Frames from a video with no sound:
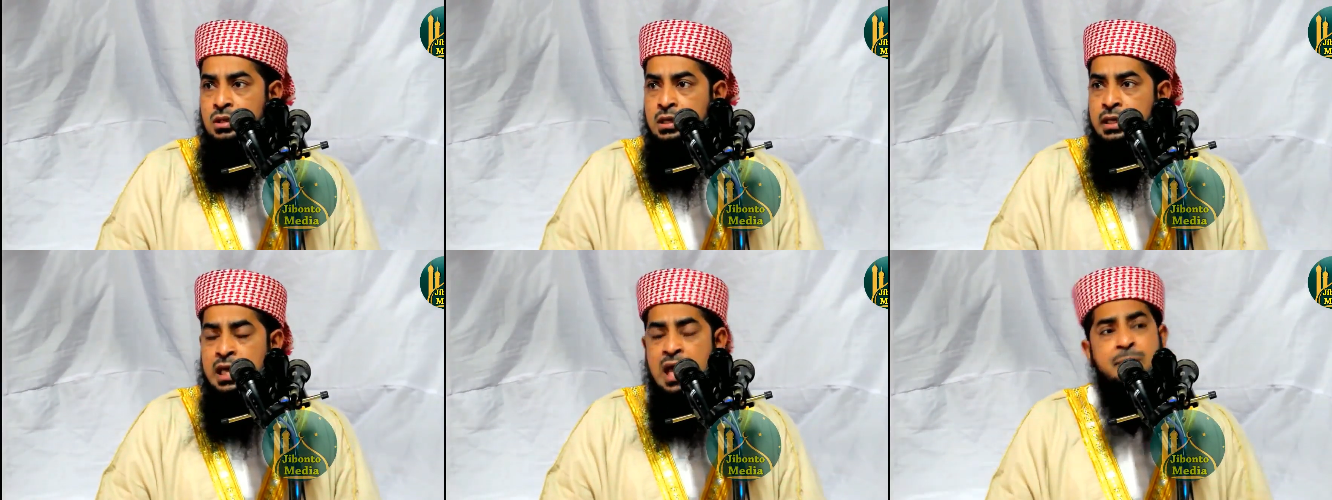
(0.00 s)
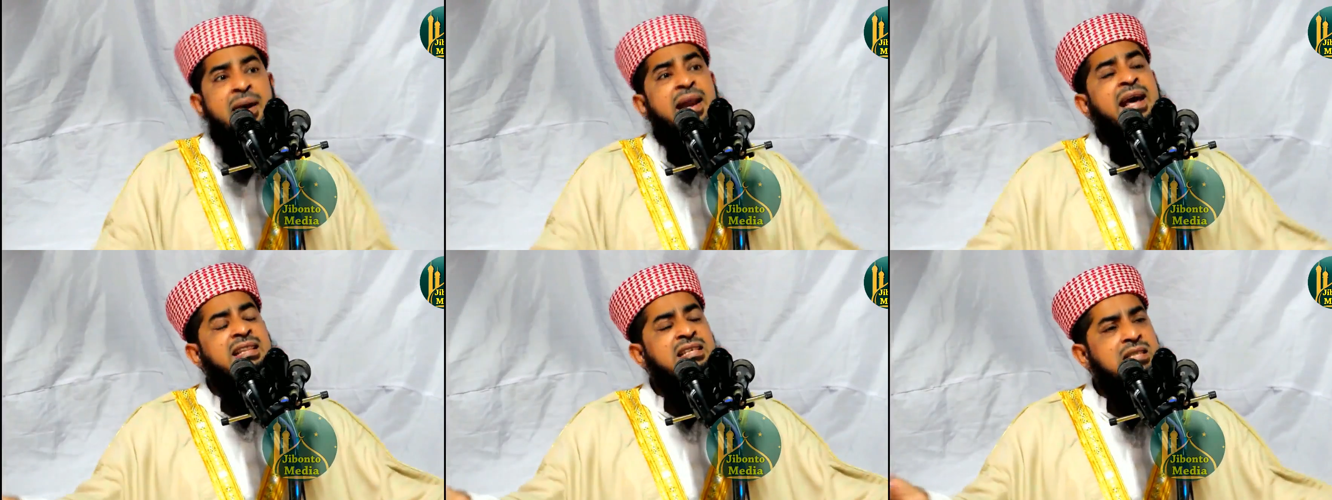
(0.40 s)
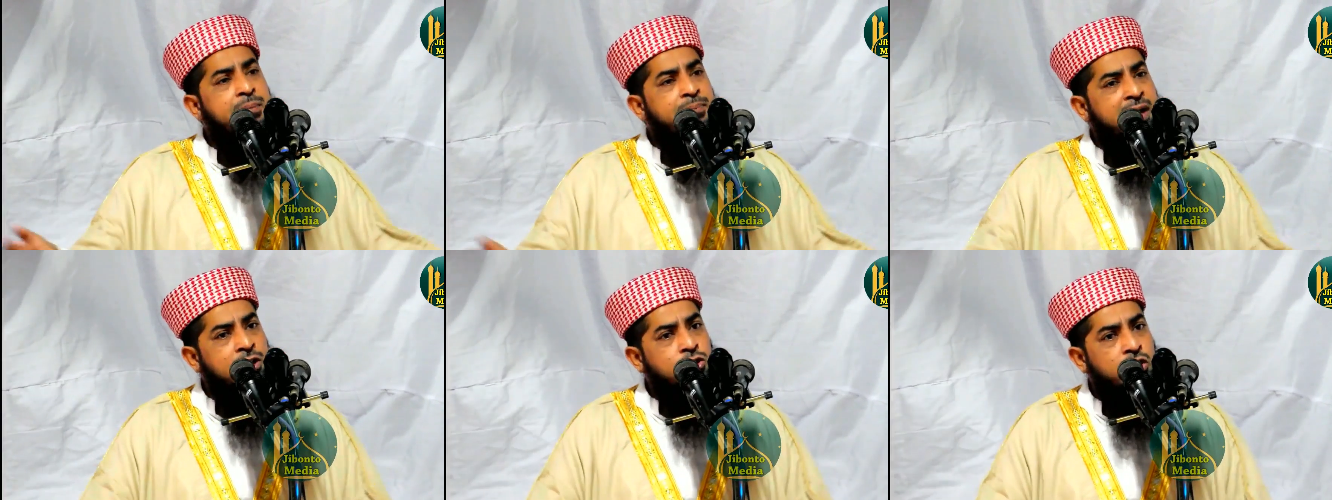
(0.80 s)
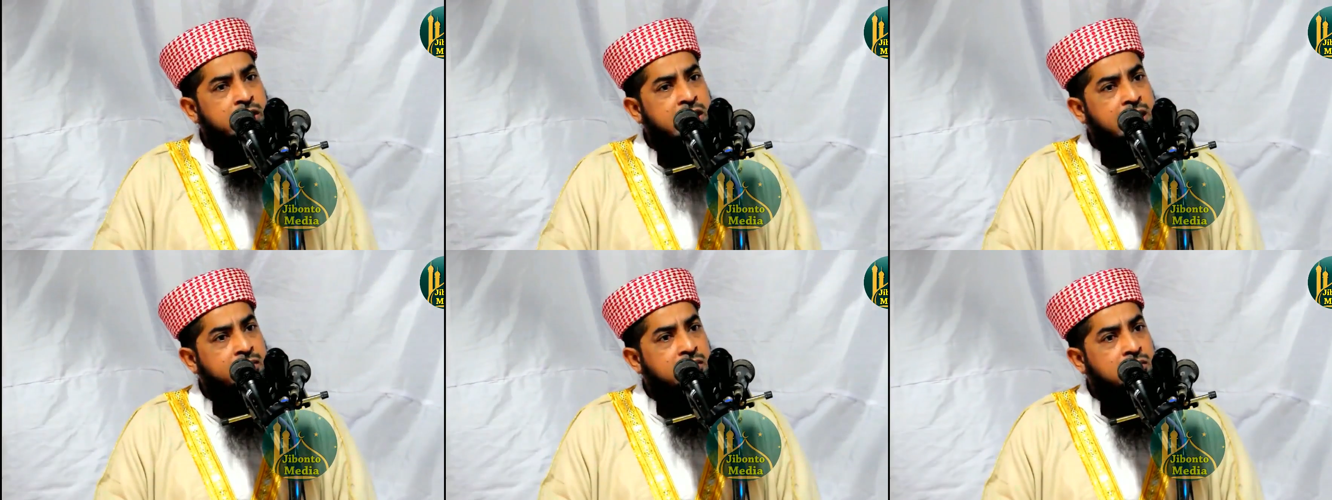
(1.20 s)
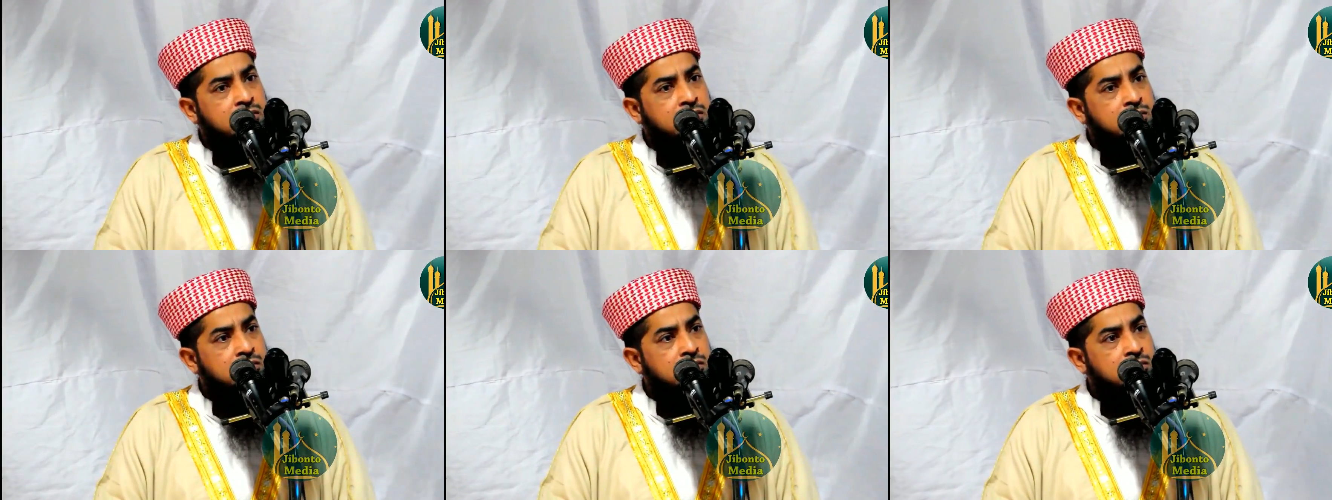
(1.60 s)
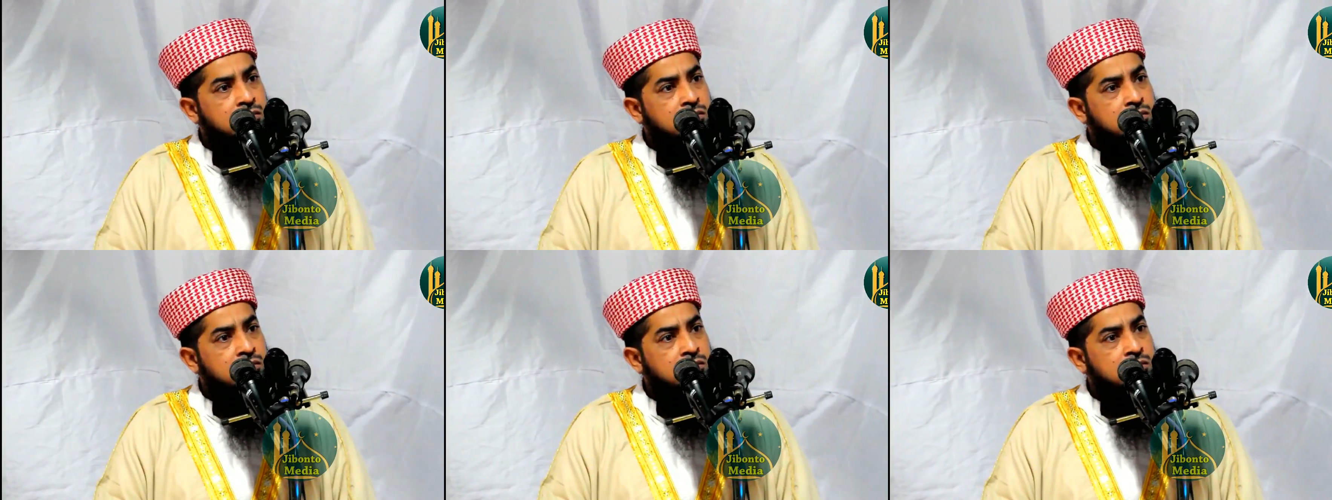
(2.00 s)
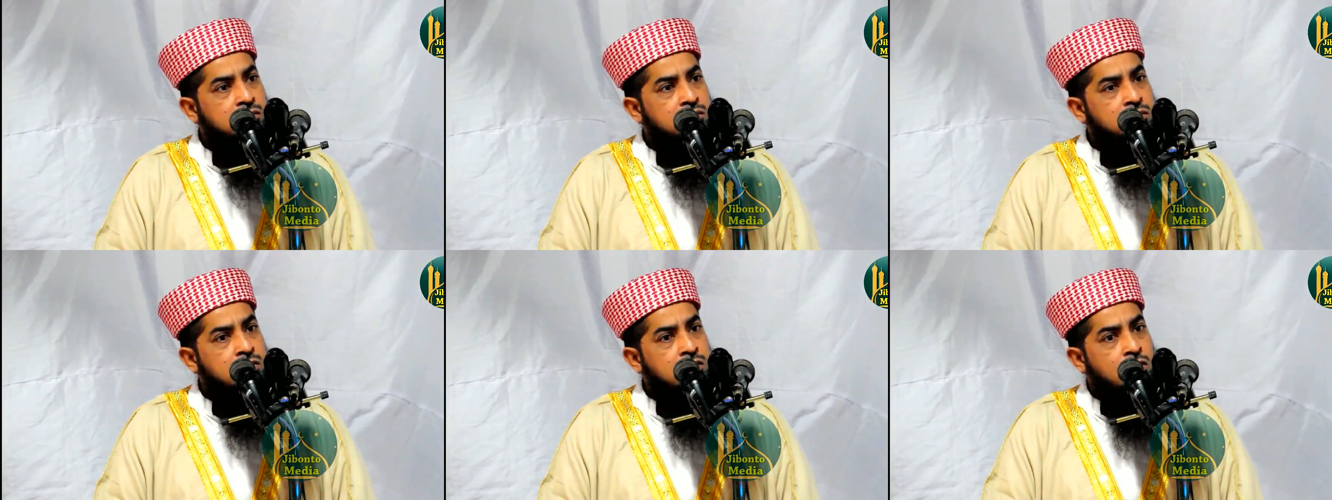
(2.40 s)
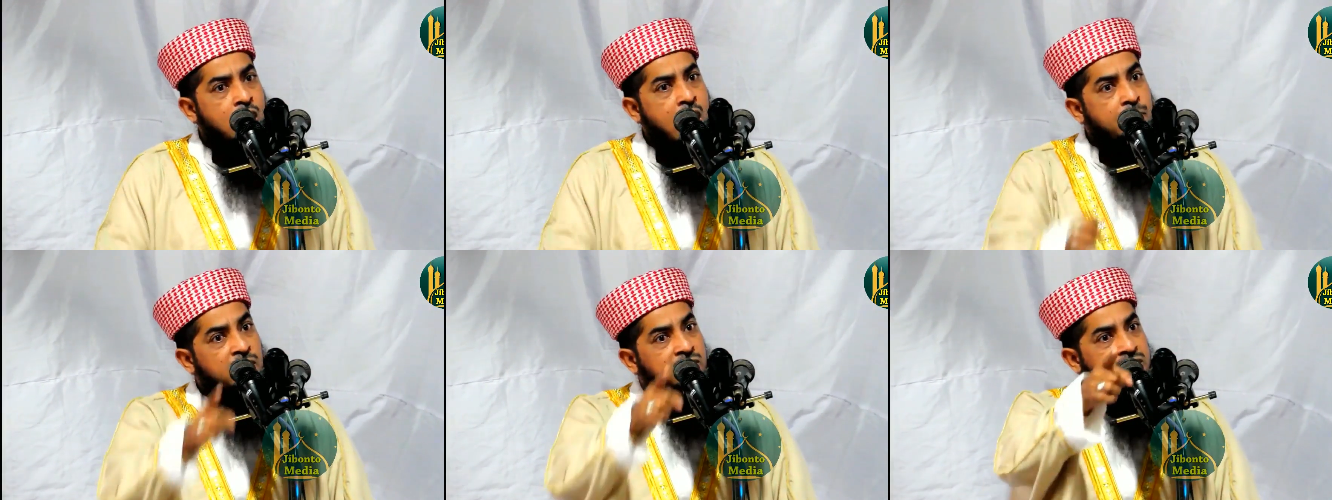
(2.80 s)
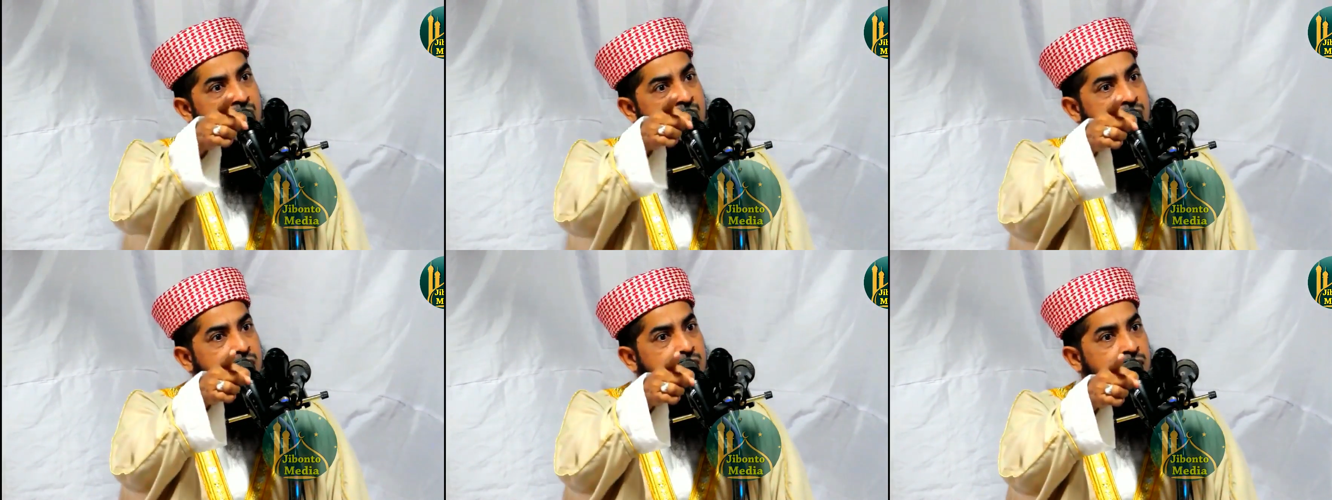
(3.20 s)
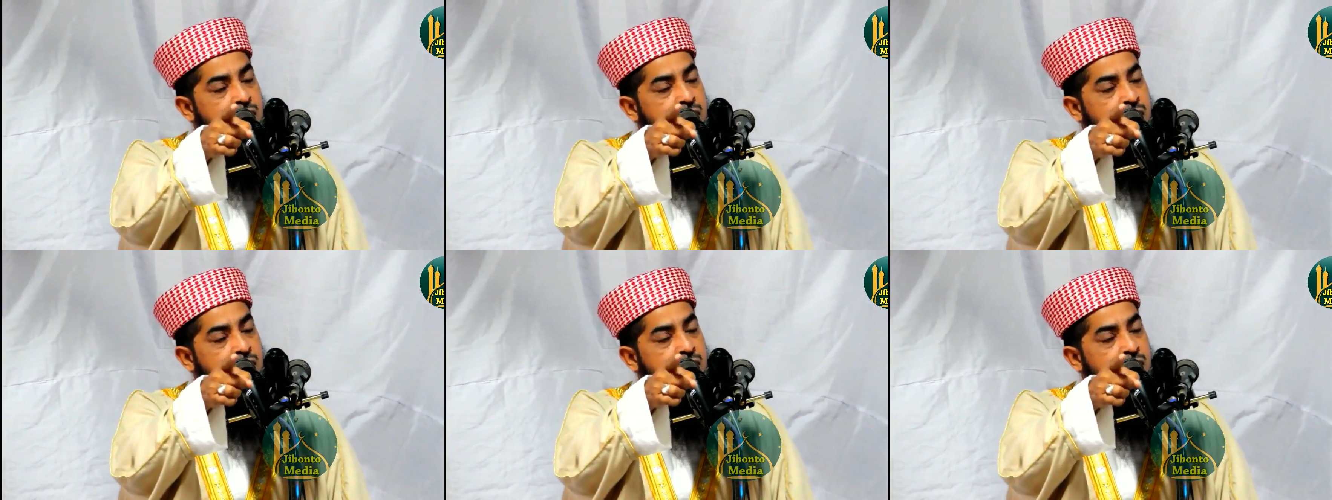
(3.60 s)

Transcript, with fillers: কে বানাই দিছে আপনার এই শরিয়াত খবরদার